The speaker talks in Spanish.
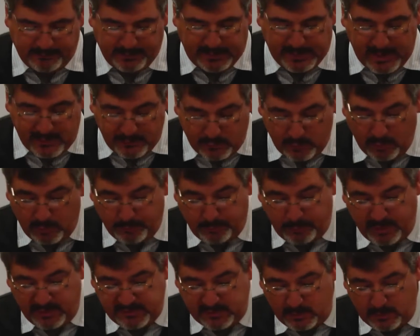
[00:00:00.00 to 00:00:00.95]
Y eso
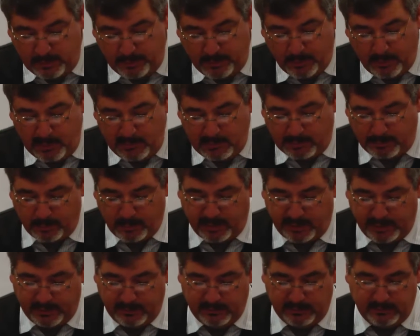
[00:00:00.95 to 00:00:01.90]
puede ser un problema,
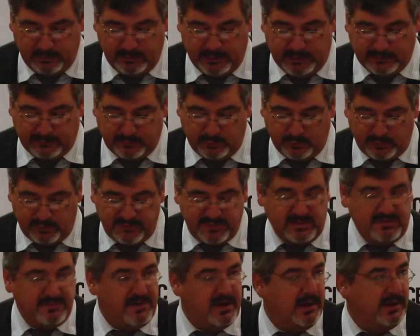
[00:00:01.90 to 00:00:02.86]
porque esto se
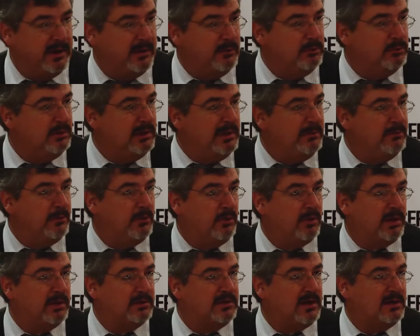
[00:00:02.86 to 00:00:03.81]
cifra en un
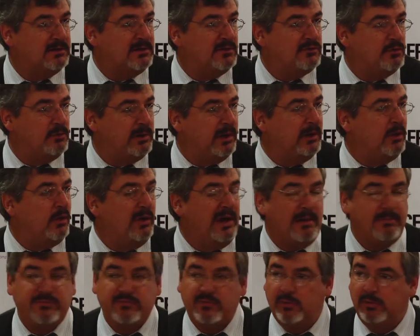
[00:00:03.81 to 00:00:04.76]
libro que trata sobre el
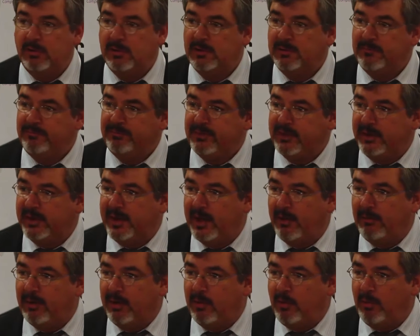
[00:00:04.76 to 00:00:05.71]
colapso y que
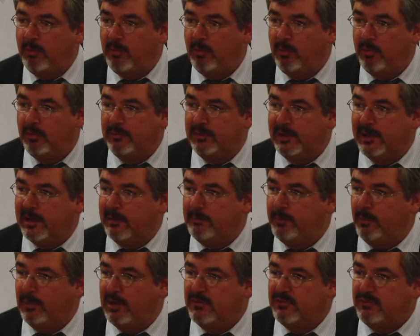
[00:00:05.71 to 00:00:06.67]
habla como de las
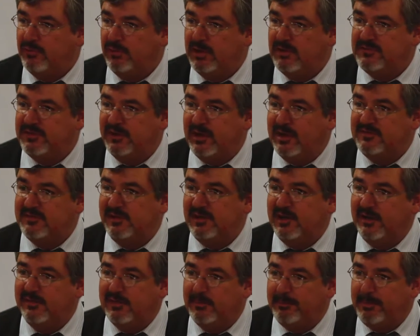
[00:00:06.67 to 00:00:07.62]
poblaciones en las
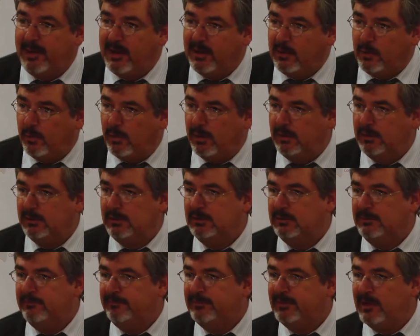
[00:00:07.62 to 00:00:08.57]
islas de Pascua,
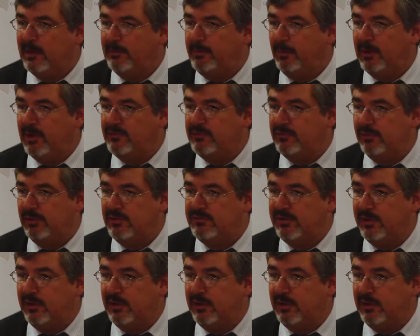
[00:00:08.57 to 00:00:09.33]
las poblaciones